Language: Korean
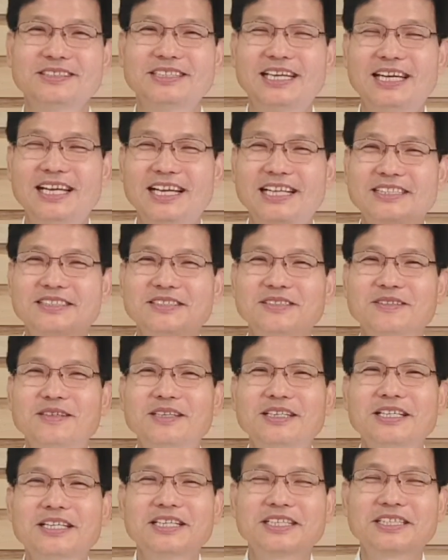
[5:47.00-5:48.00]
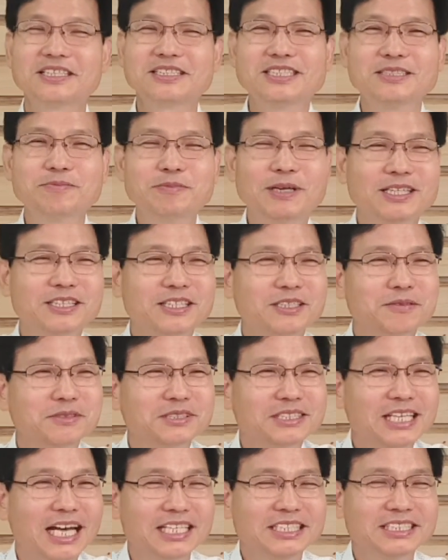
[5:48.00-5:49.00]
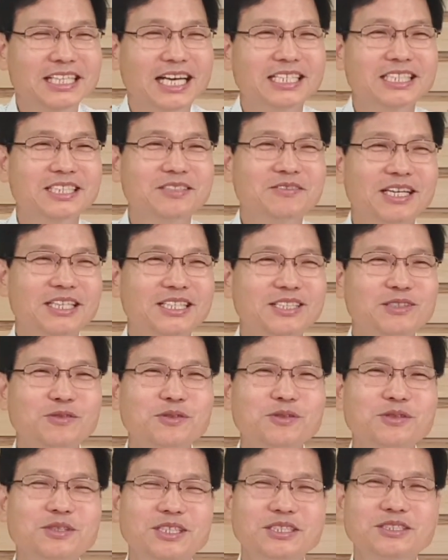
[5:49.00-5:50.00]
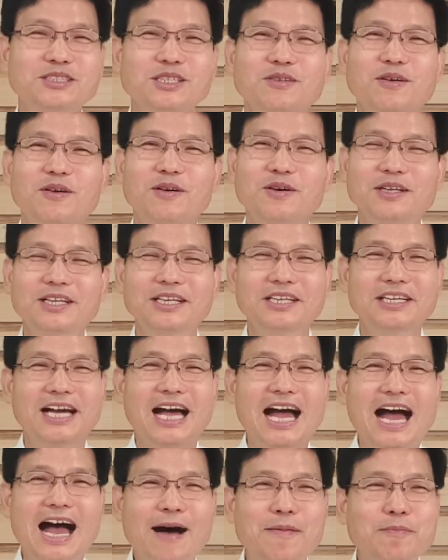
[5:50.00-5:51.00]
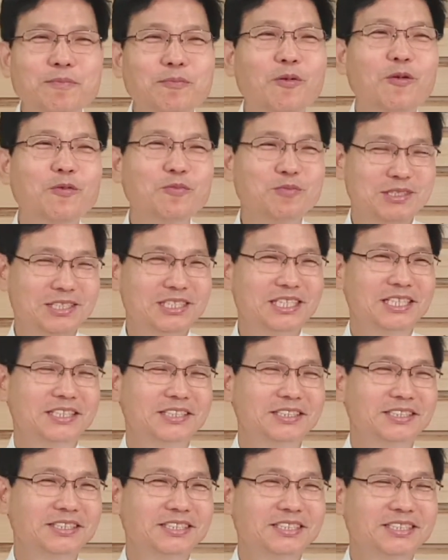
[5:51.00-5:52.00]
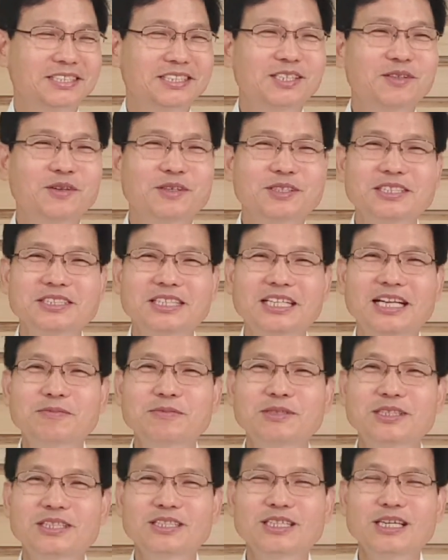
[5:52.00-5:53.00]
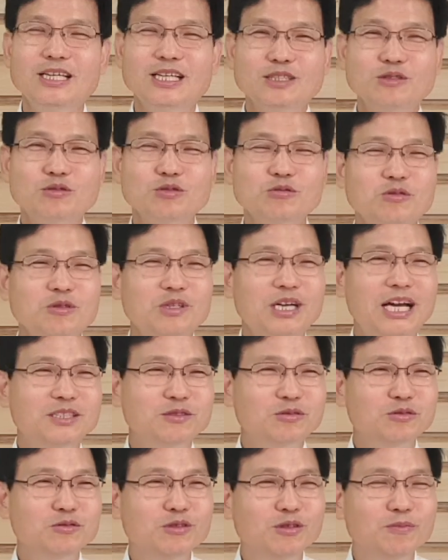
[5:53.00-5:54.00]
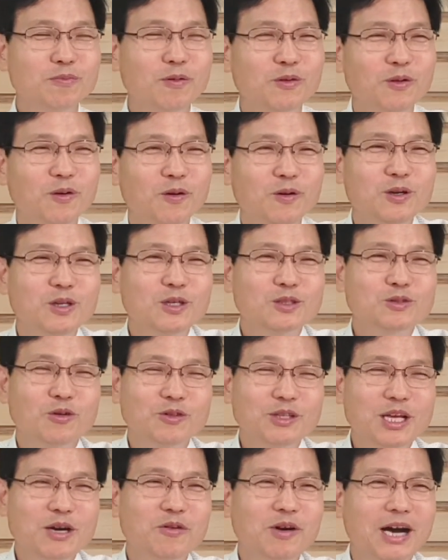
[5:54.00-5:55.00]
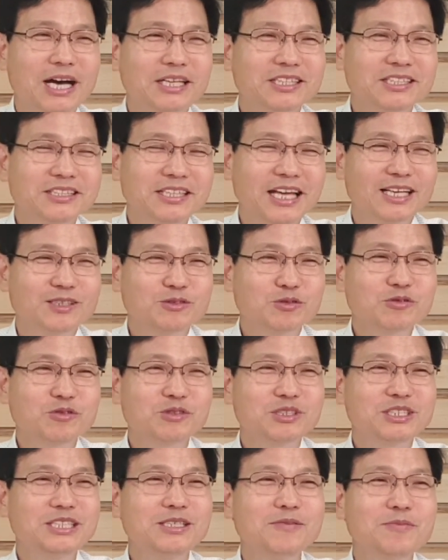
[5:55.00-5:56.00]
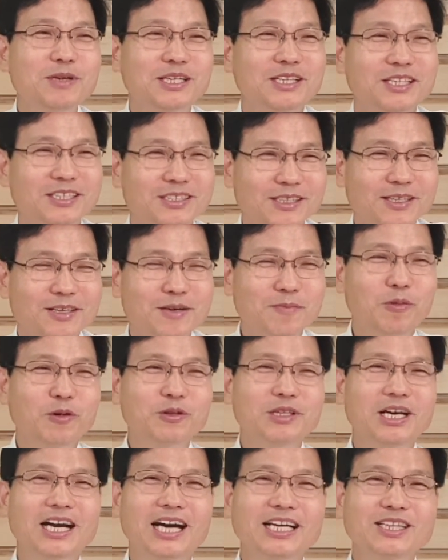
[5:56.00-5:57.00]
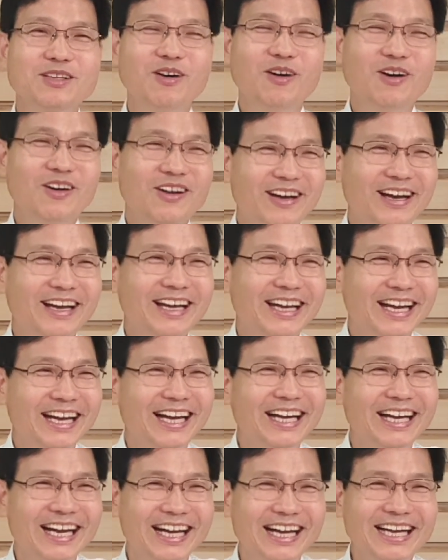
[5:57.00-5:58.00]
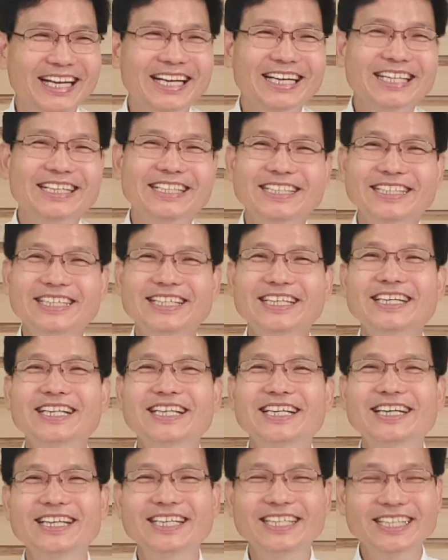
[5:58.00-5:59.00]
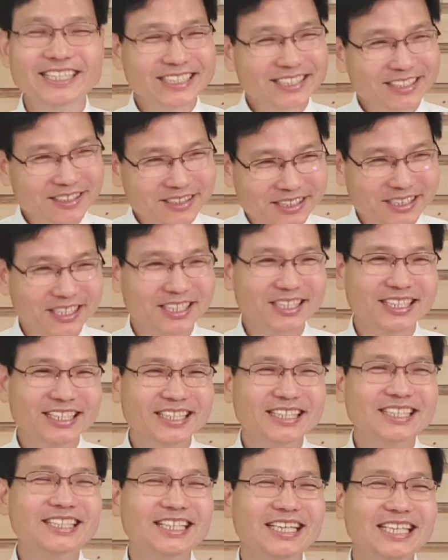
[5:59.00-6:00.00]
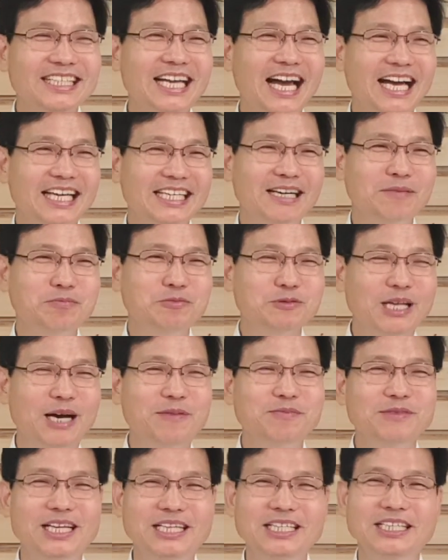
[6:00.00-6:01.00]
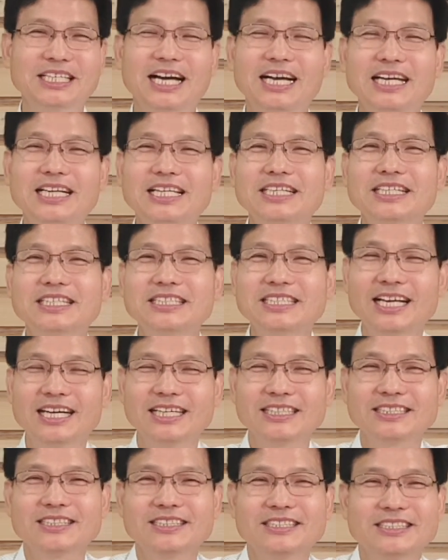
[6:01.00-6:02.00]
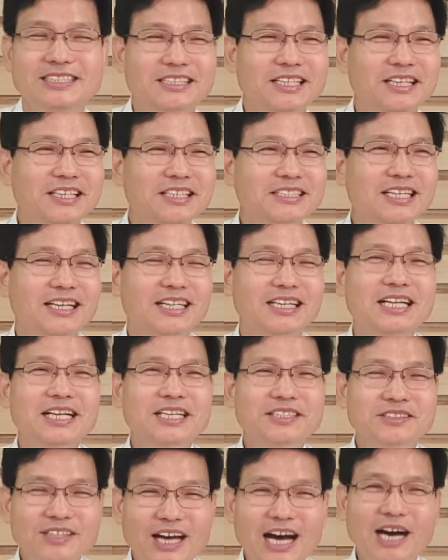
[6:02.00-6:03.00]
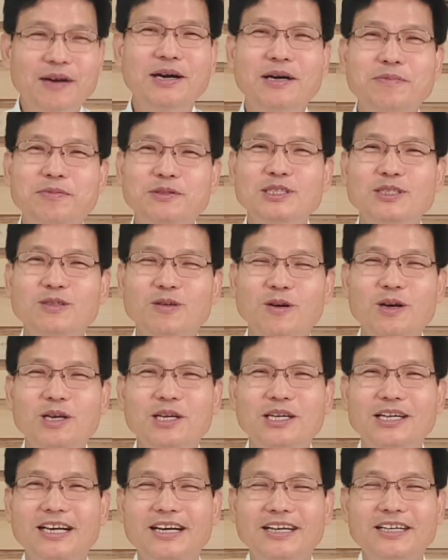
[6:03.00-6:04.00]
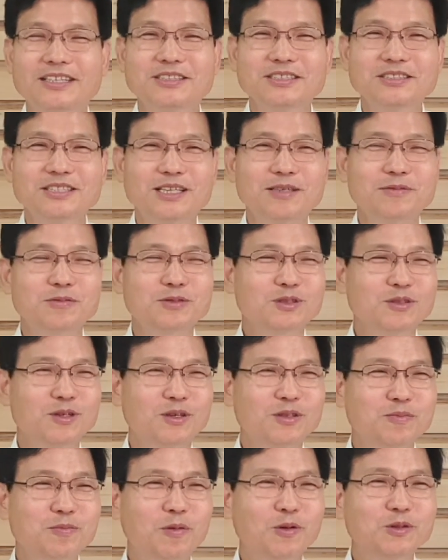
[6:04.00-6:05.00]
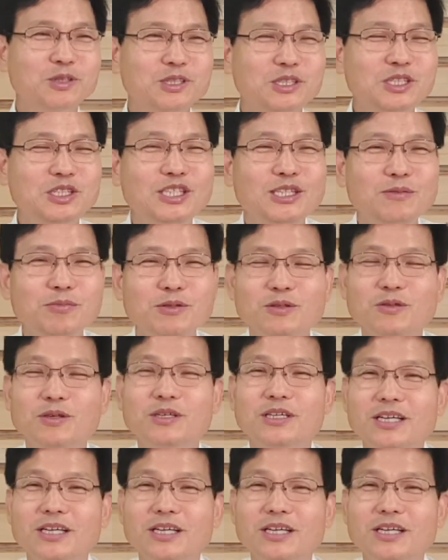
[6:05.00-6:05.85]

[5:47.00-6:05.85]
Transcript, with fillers: 예, 그래서 그렇지만 여러분 살인 사건 막 뭐 이런 뉴스는 저도 안 봅니다. 그리고 어떤 사람들은 축구를 축구를 보러 돈 내고 갔는데 축구를 지면은 보다가도 그 그그 그, 그 이야기가 부담되니까 그냥 경기장을 나와버리고 아, 어떤 사람은 또 보던 TV도